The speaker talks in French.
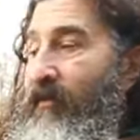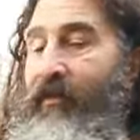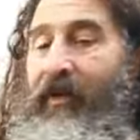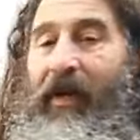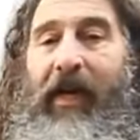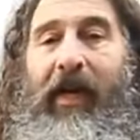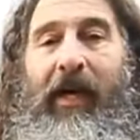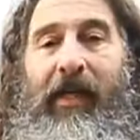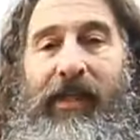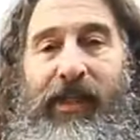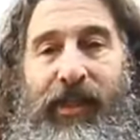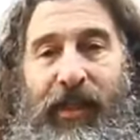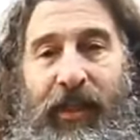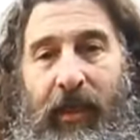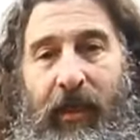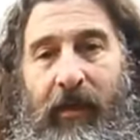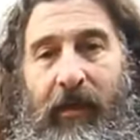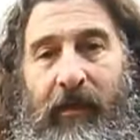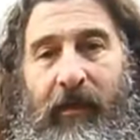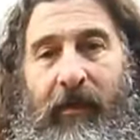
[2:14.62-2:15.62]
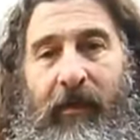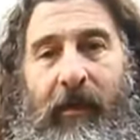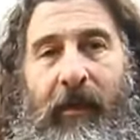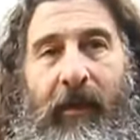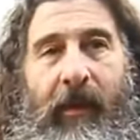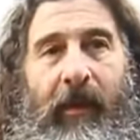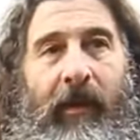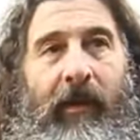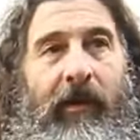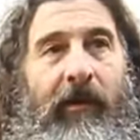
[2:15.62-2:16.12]
fragile.
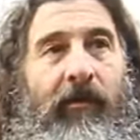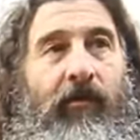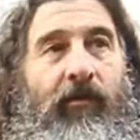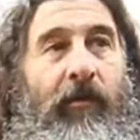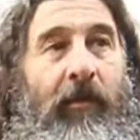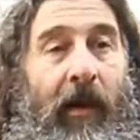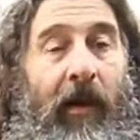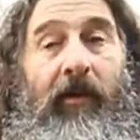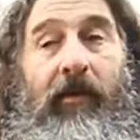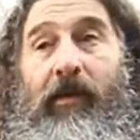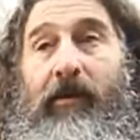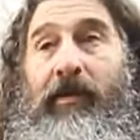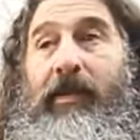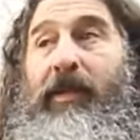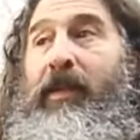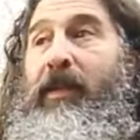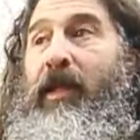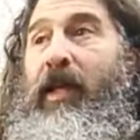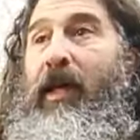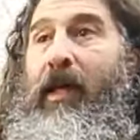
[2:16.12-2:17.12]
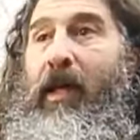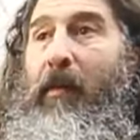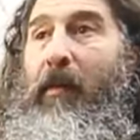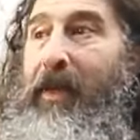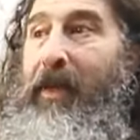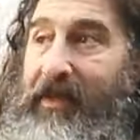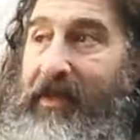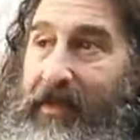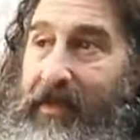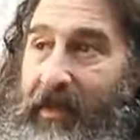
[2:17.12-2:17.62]
L'humain a aussi la
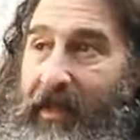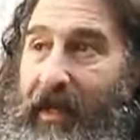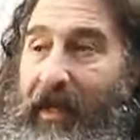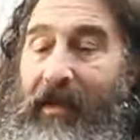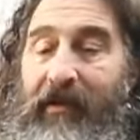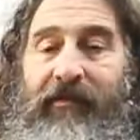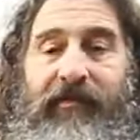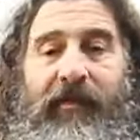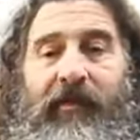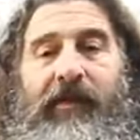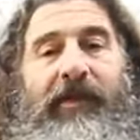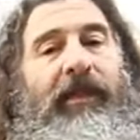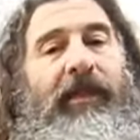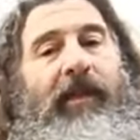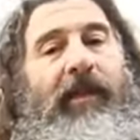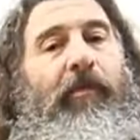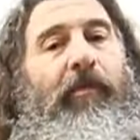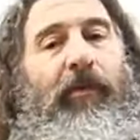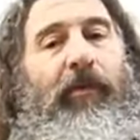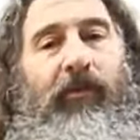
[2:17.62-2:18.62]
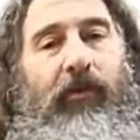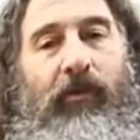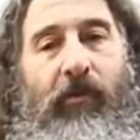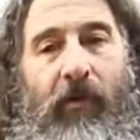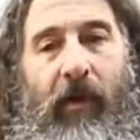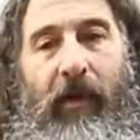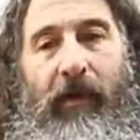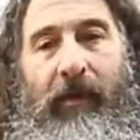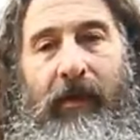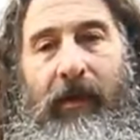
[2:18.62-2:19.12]
capacité à inventer n'importe
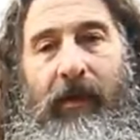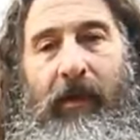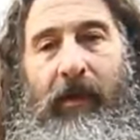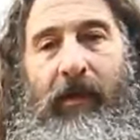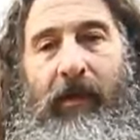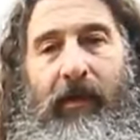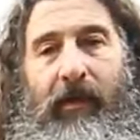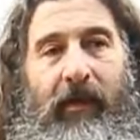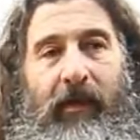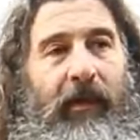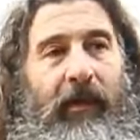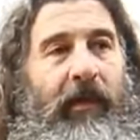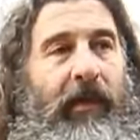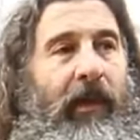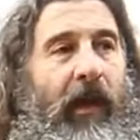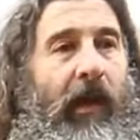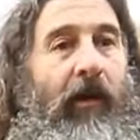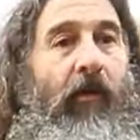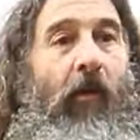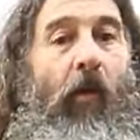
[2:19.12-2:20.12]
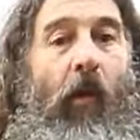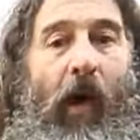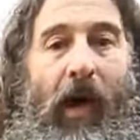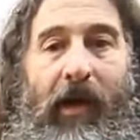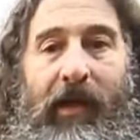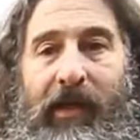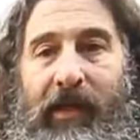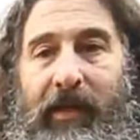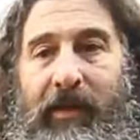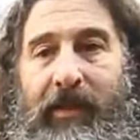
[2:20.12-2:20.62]
quoi et, à
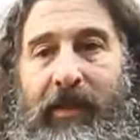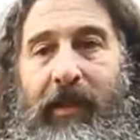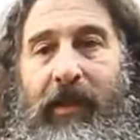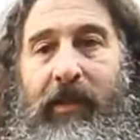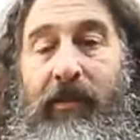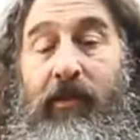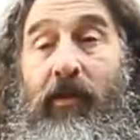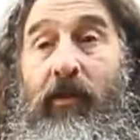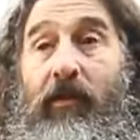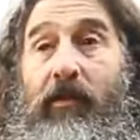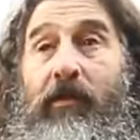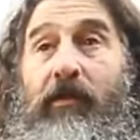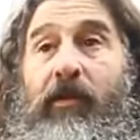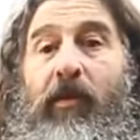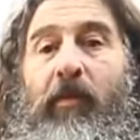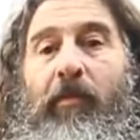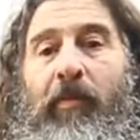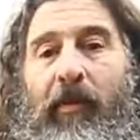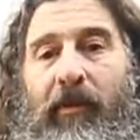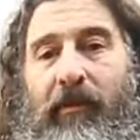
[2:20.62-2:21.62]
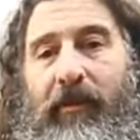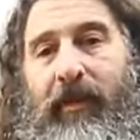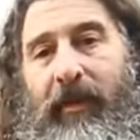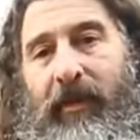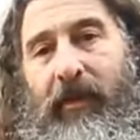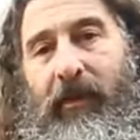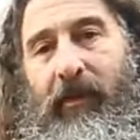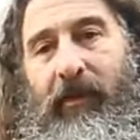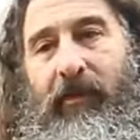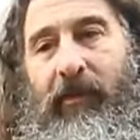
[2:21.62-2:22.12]
croire qu'il sait ce que l'autre
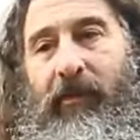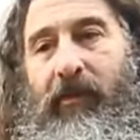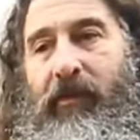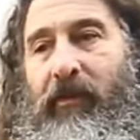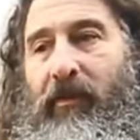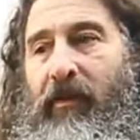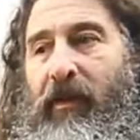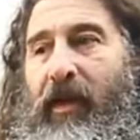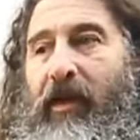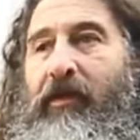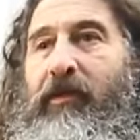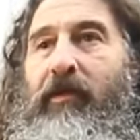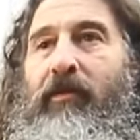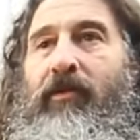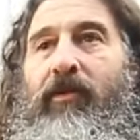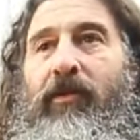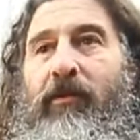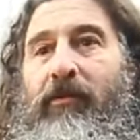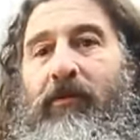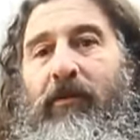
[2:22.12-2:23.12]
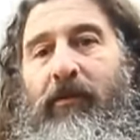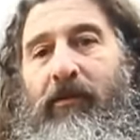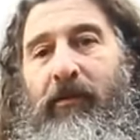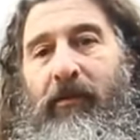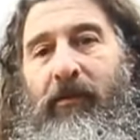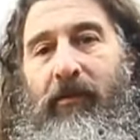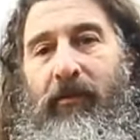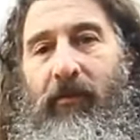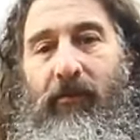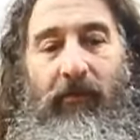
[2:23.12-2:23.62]
pense, euh, l'intention de
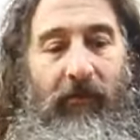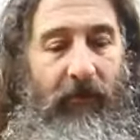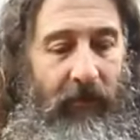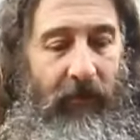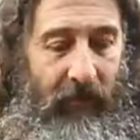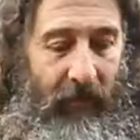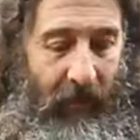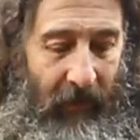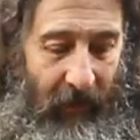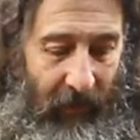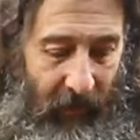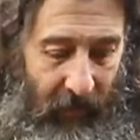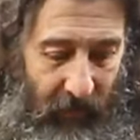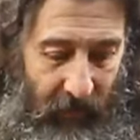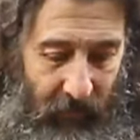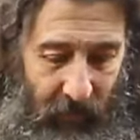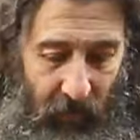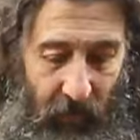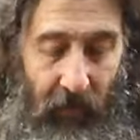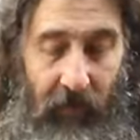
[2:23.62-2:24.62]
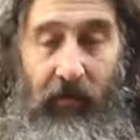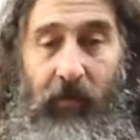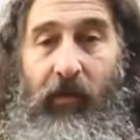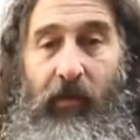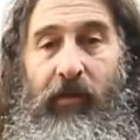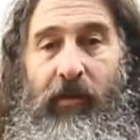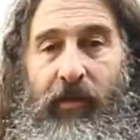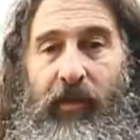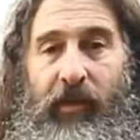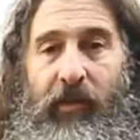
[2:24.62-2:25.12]
l'autre euh, ou, ce que l'autre
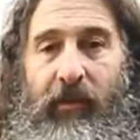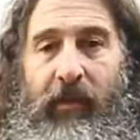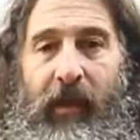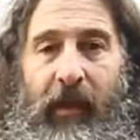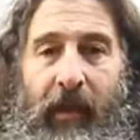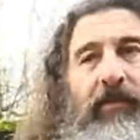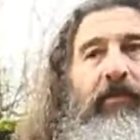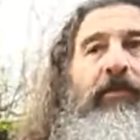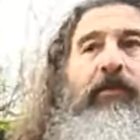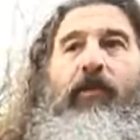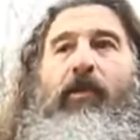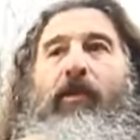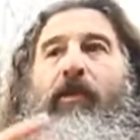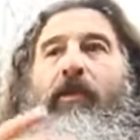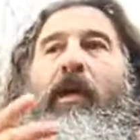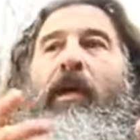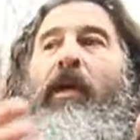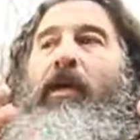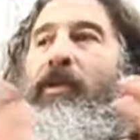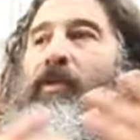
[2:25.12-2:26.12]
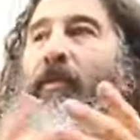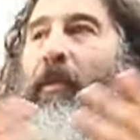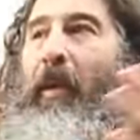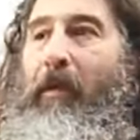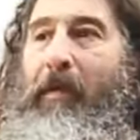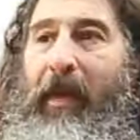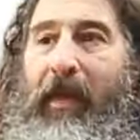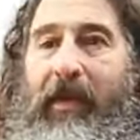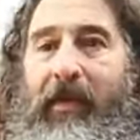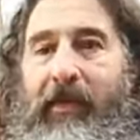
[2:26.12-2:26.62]
ressent. Disons que je ne vais
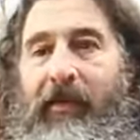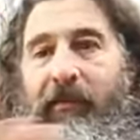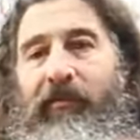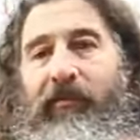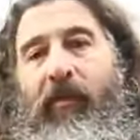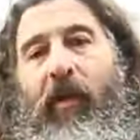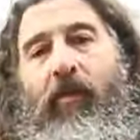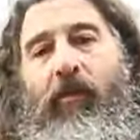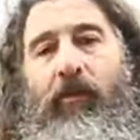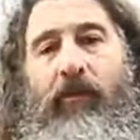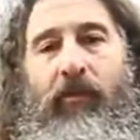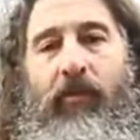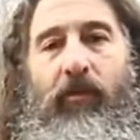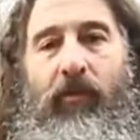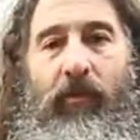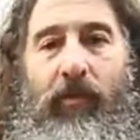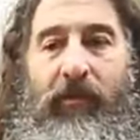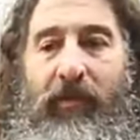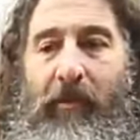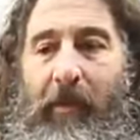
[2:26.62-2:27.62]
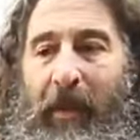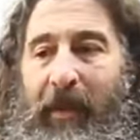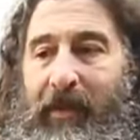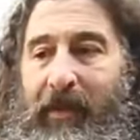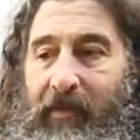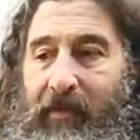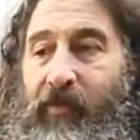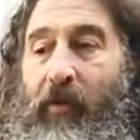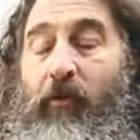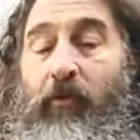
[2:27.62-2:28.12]
pas parler des fois où on se gourre, je vais parler
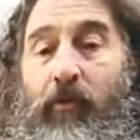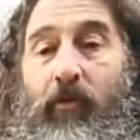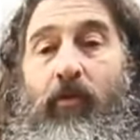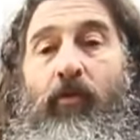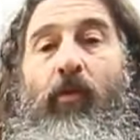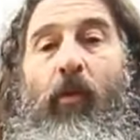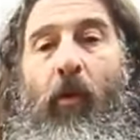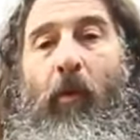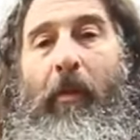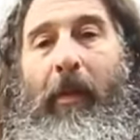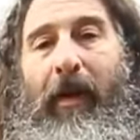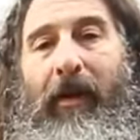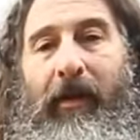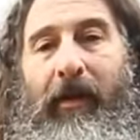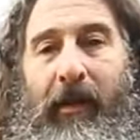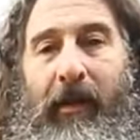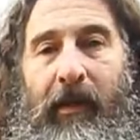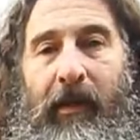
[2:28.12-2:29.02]
des fois où on ne se gourre pas.